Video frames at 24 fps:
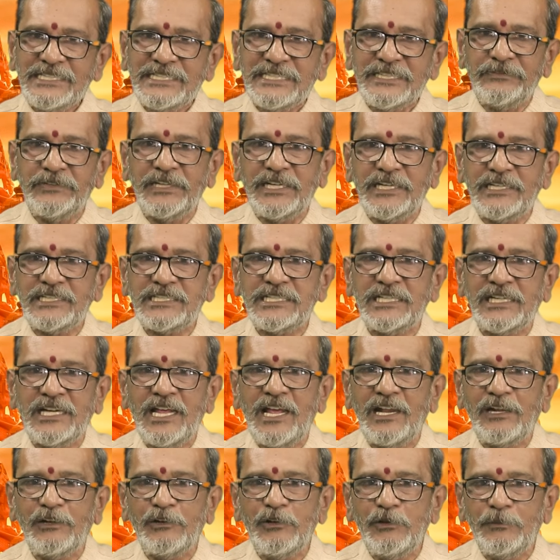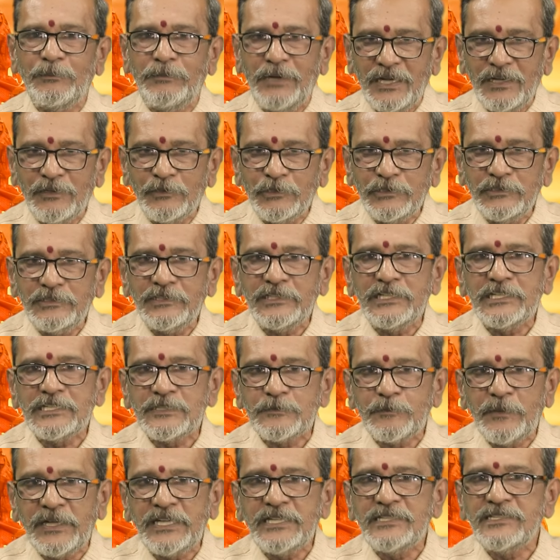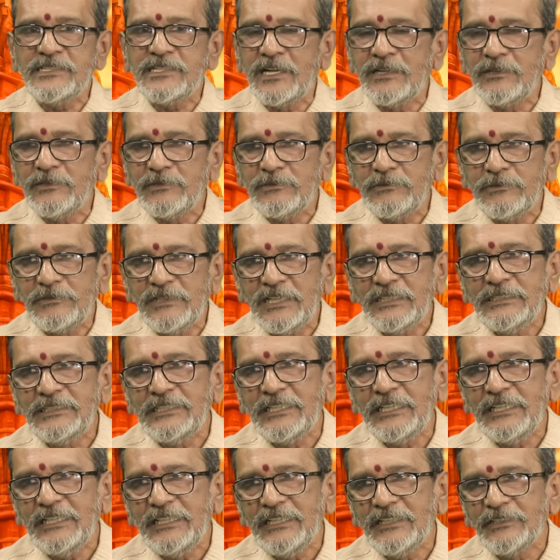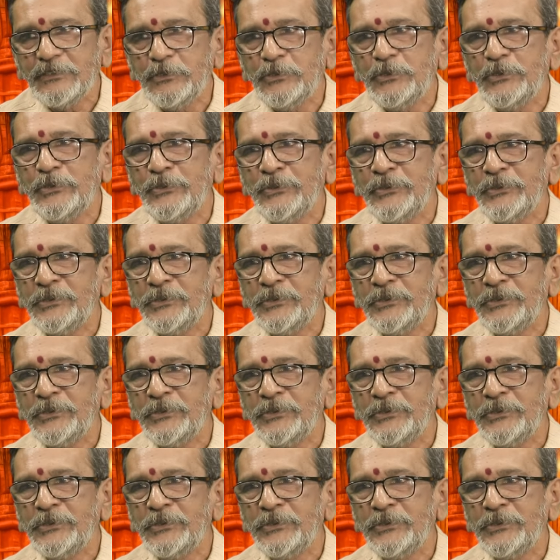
చివరి క్షణాల్లో భగవంతుని స్మరించాడో కూడా తెలియదు